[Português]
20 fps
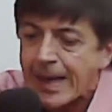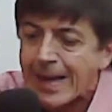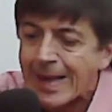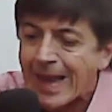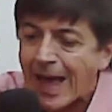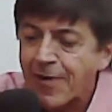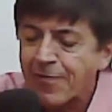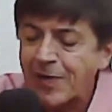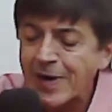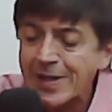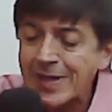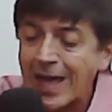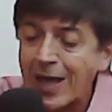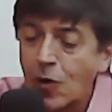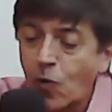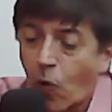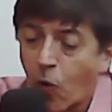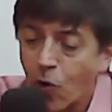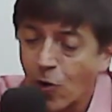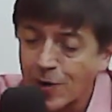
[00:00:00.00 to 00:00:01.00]
Levando em
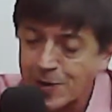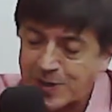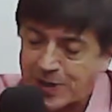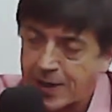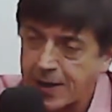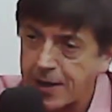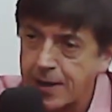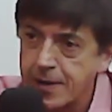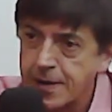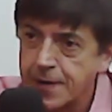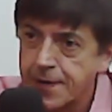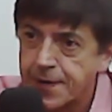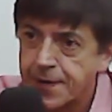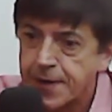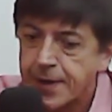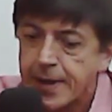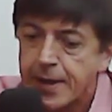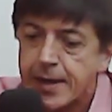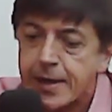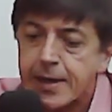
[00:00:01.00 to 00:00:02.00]
conta
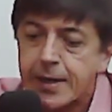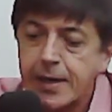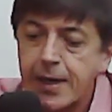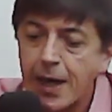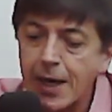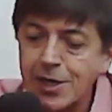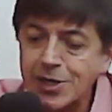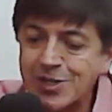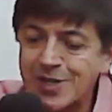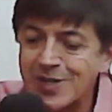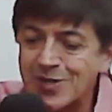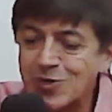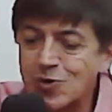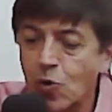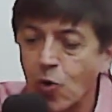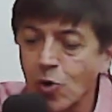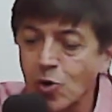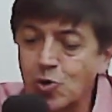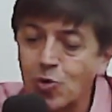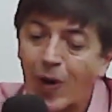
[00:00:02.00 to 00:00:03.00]
que este
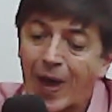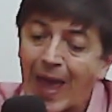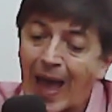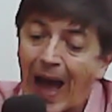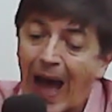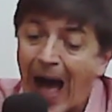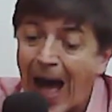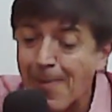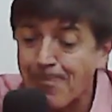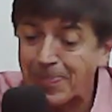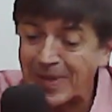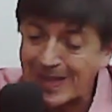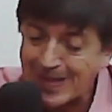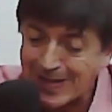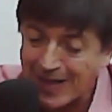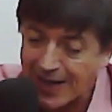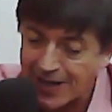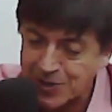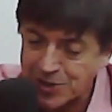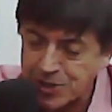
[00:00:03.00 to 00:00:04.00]
esgoto é
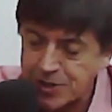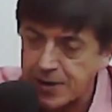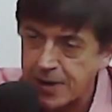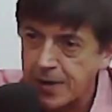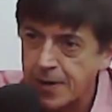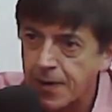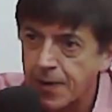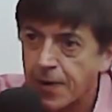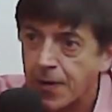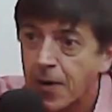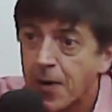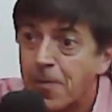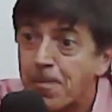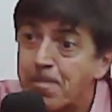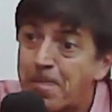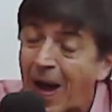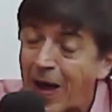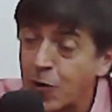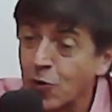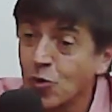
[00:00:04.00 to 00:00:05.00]
habitat
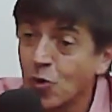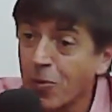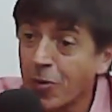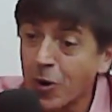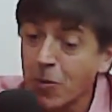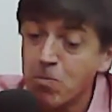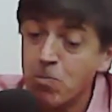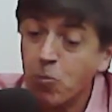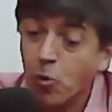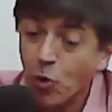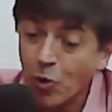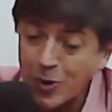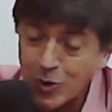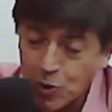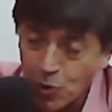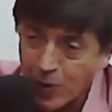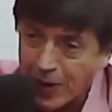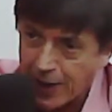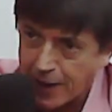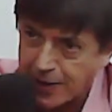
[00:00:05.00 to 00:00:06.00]
para um número muito
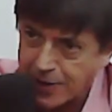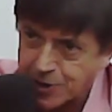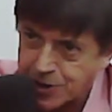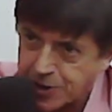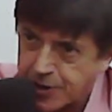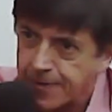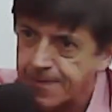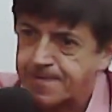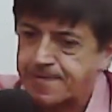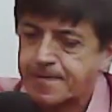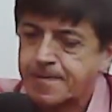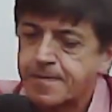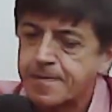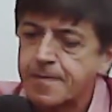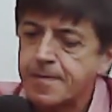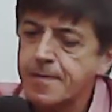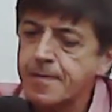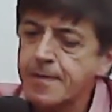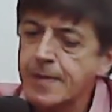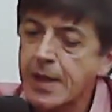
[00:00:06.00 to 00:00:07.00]
grande
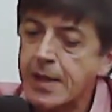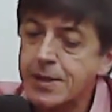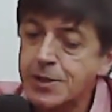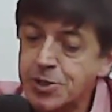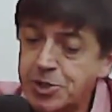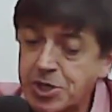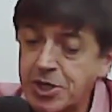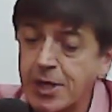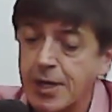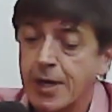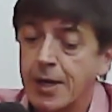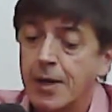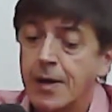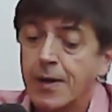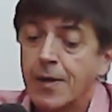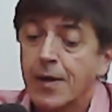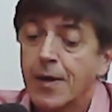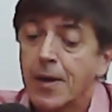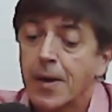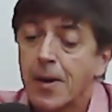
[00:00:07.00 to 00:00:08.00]
de
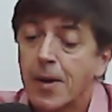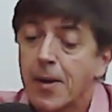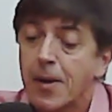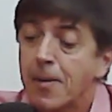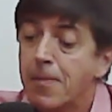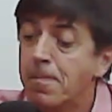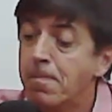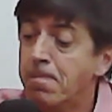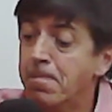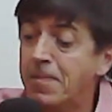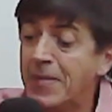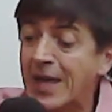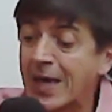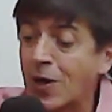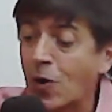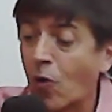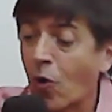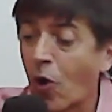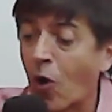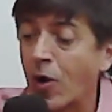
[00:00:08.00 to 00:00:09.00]

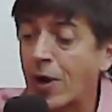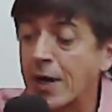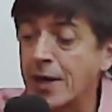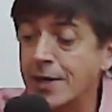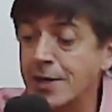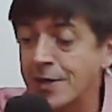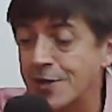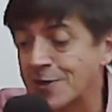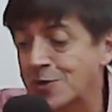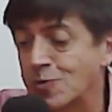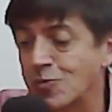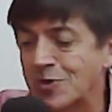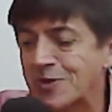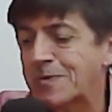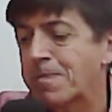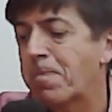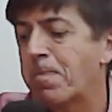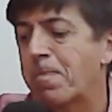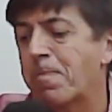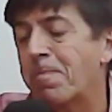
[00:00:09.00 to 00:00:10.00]
micro-organismos
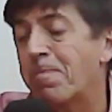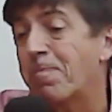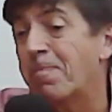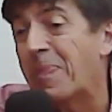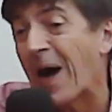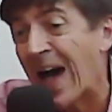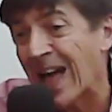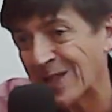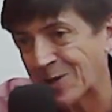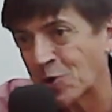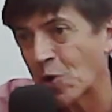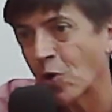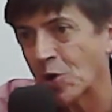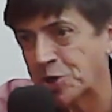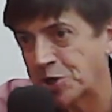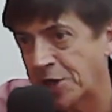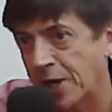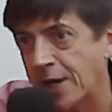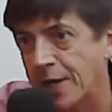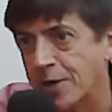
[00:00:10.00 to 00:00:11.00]

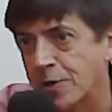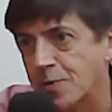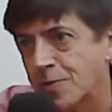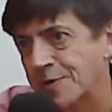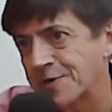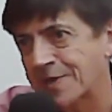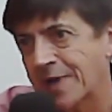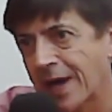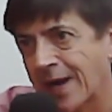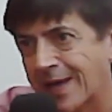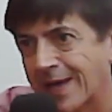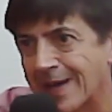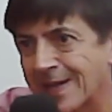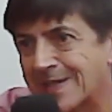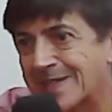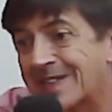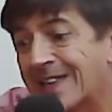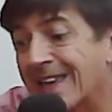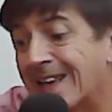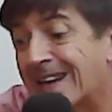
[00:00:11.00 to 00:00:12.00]
patogênicos,
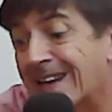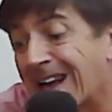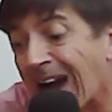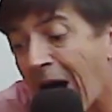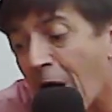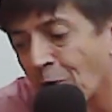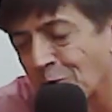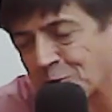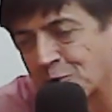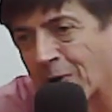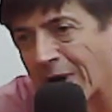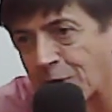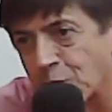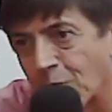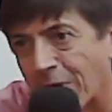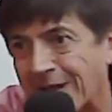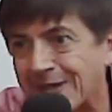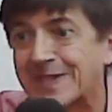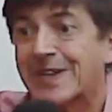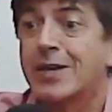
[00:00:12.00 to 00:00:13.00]
aqueles Nossa. que causam a
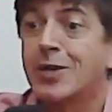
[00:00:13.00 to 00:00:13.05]
doença.